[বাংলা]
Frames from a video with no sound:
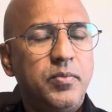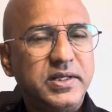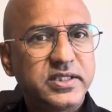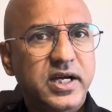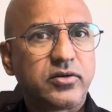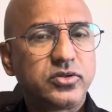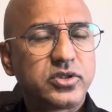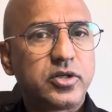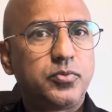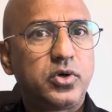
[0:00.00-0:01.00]
পাঁচই
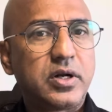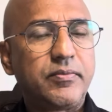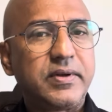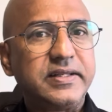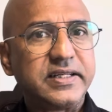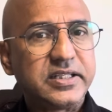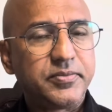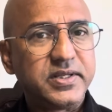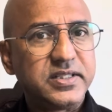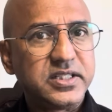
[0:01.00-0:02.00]
আগস্টের পর আমরা দেখতে
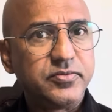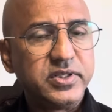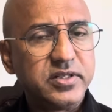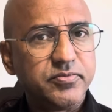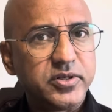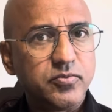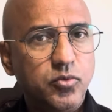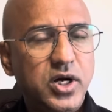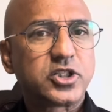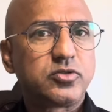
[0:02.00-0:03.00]
পেয়েছি বিএনপির
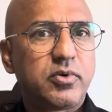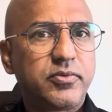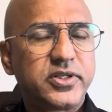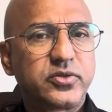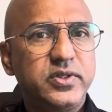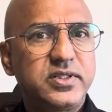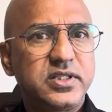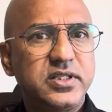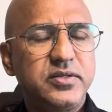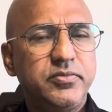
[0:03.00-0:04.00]
মহাসমাবেশ
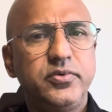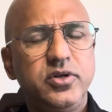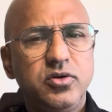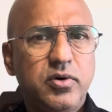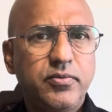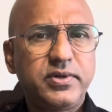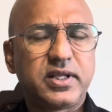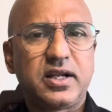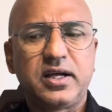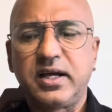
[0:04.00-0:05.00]
হয়েছে বিভিন্নভাবে
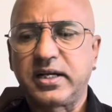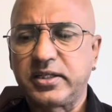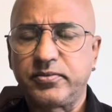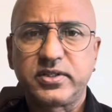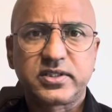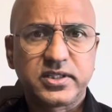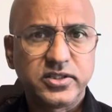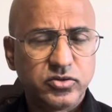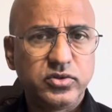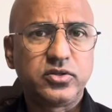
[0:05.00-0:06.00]
তারা অ্যাক্টিভিটিস
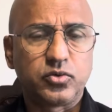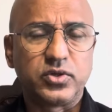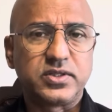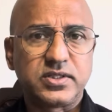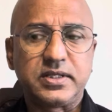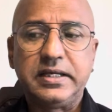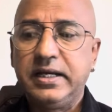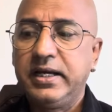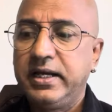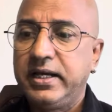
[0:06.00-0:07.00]
কিছুদিন করেছে
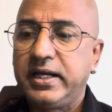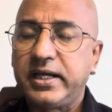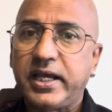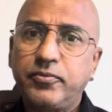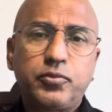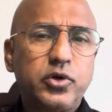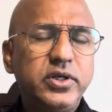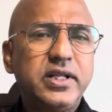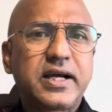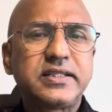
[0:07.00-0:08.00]

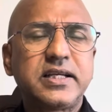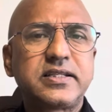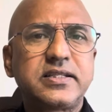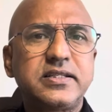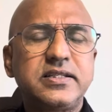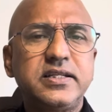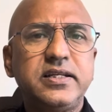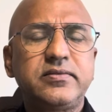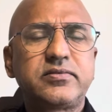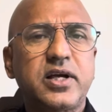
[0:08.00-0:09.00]
এরপরেই দেখা যাচ্ছে যে
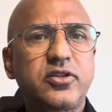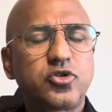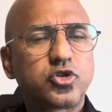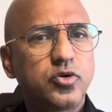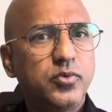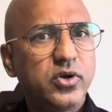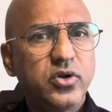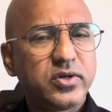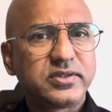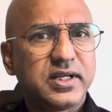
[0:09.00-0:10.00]
ছাত্র
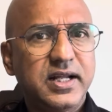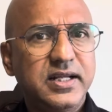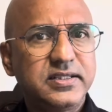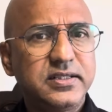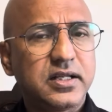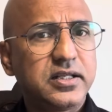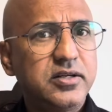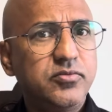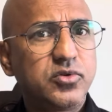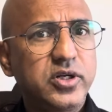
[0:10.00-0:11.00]
সমন্বয়ক যারা আছে
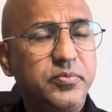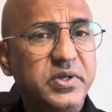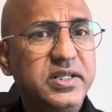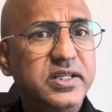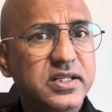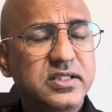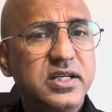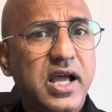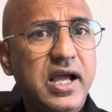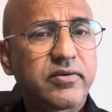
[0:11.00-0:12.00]
তাদের মুখে বেরিয়ে
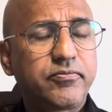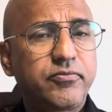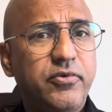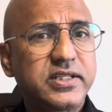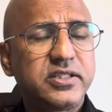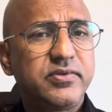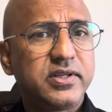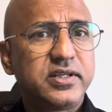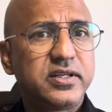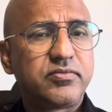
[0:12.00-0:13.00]
আসছে এক
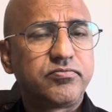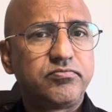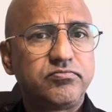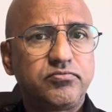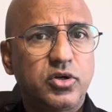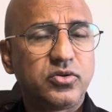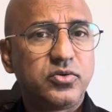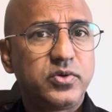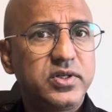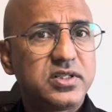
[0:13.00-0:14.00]
ফ্যাসিবাদের
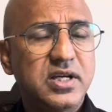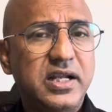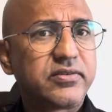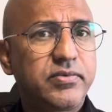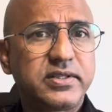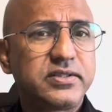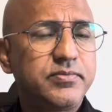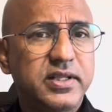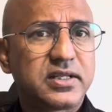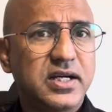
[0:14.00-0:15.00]
পতন হয়েছে আরেক
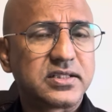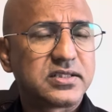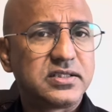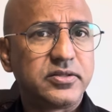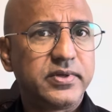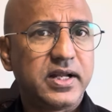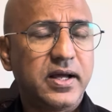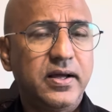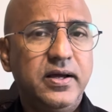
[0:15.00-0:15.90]
ফ্যাসিবাদকে আসতে দেবে না